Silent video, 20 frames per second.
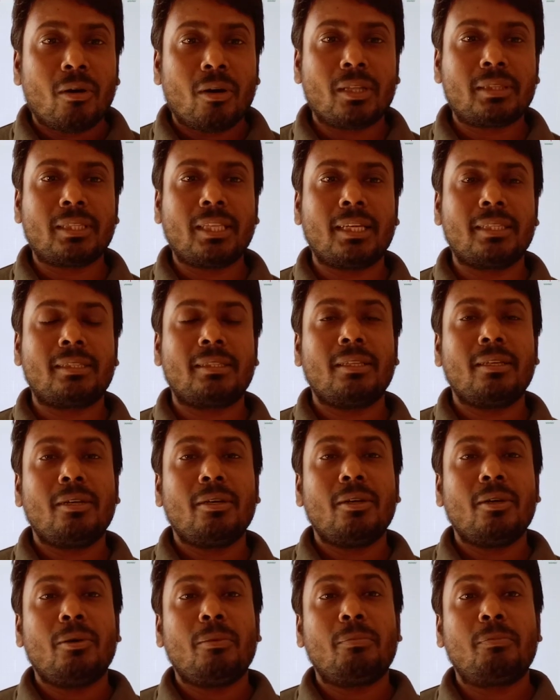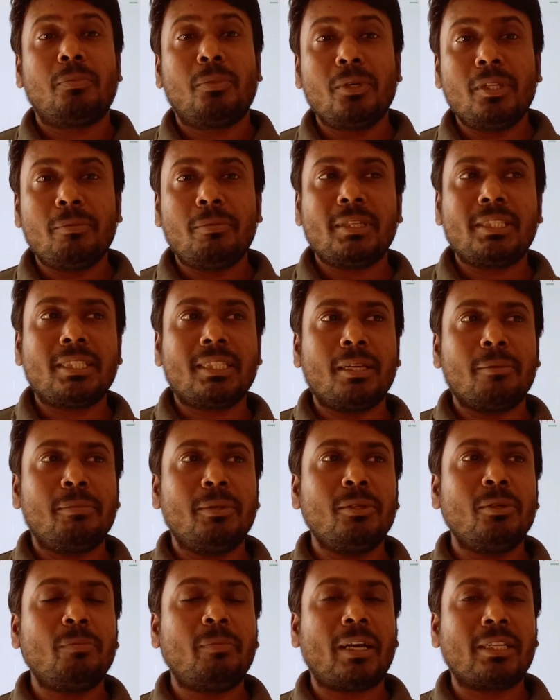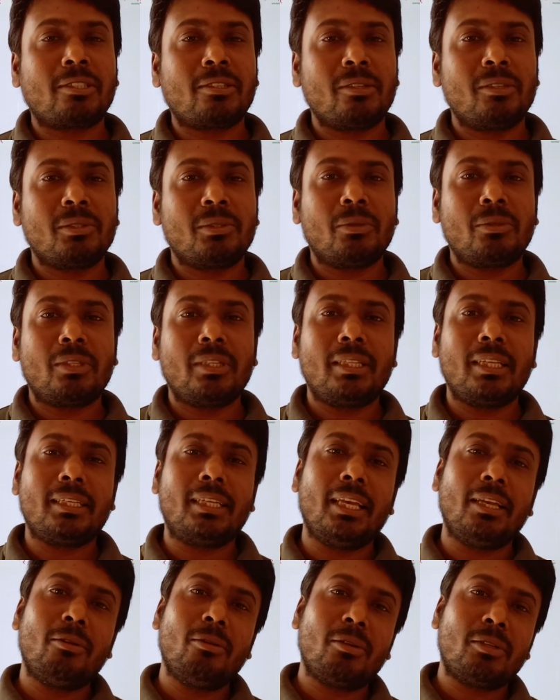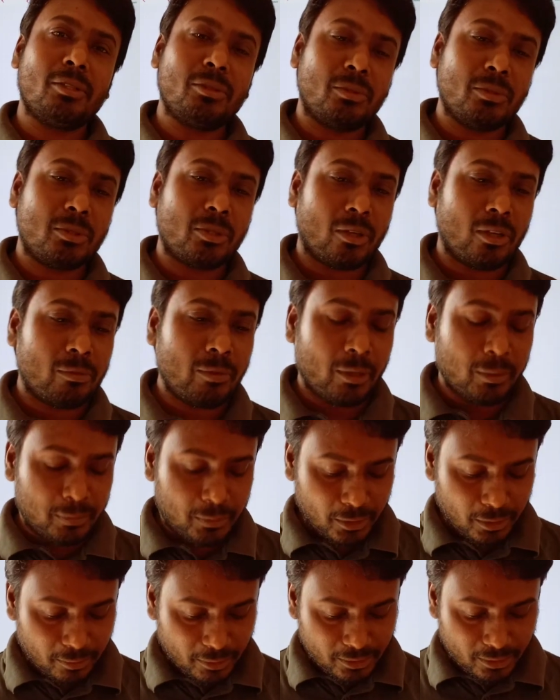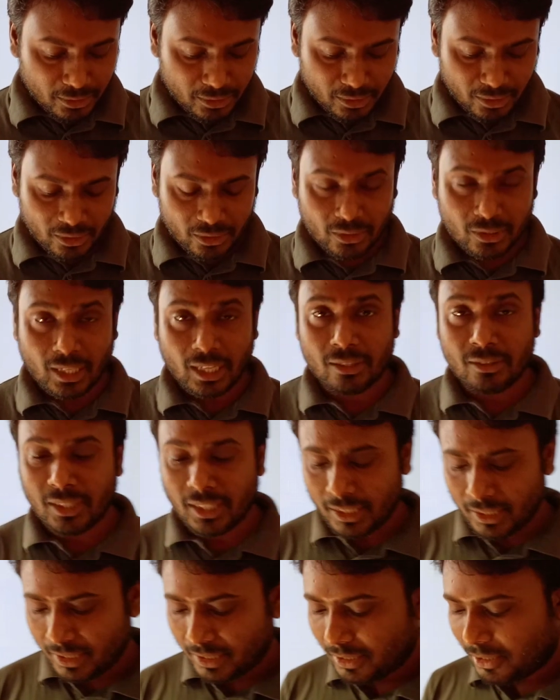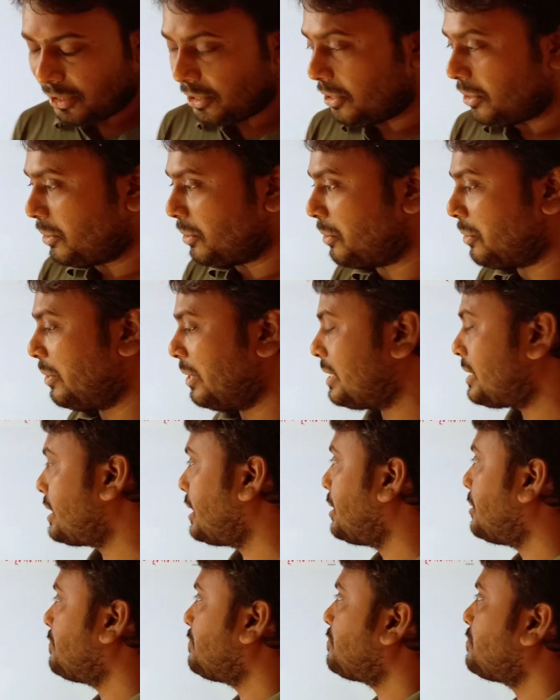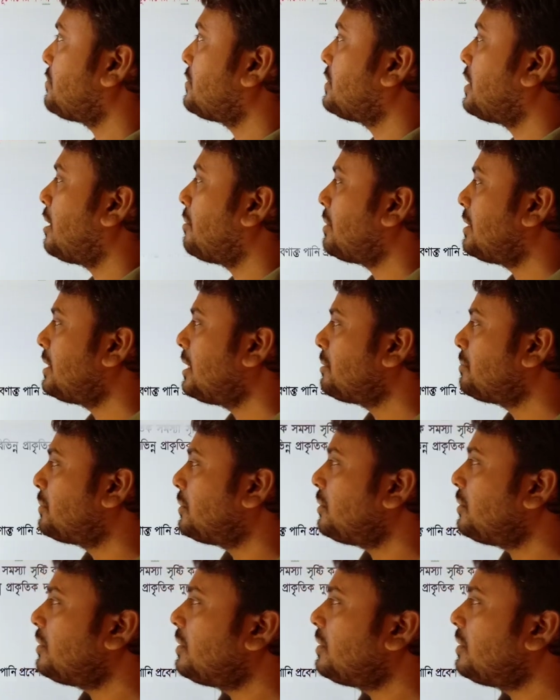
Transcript: অর্থাৎ পরিবেশকে বিরূপ আচরণ করতে দেখি এগুলো কিন্তু জলবায়ু পরিবর্তনজনিত কারণেই হয়েছে আমরা দেখব